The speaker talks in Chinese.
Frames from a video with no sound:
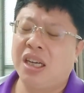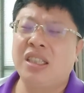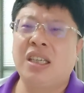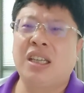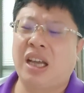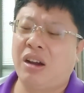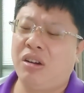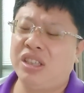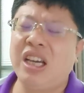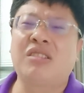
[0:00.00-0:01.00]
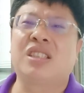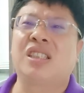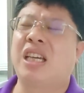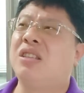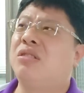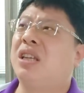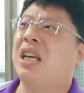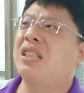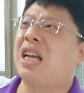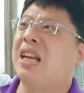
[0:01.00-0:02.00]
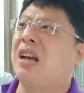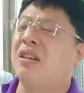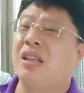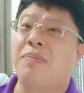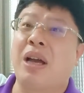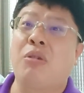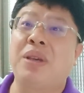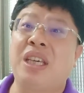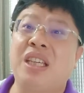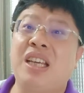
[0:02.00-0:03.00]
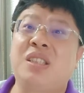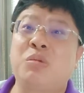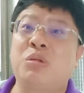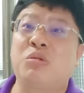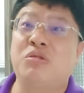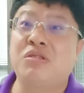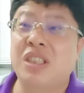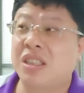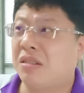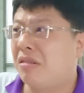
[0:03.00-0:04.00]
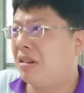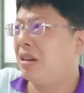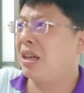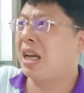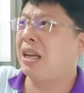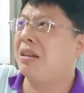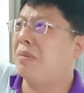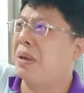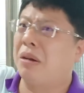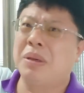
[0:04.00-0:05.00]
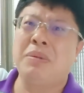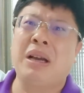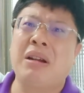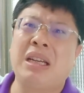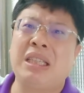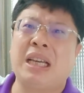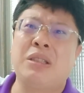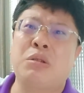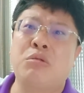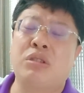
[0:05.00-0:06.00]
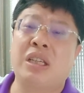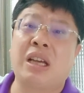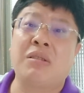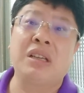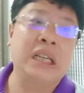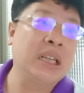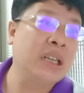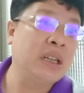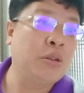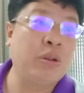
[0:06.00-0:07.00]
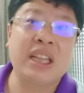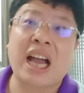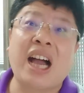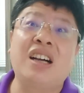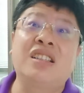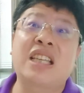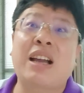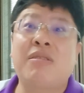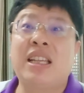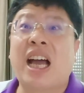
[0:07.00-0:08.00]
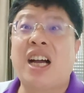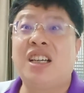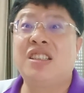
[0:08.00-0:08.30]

而且然后孝子贤孙，那是看到你的表皮，类似我祖父这种，看到你的表皮漂亮，你才是中国人。然后。为他而战，为他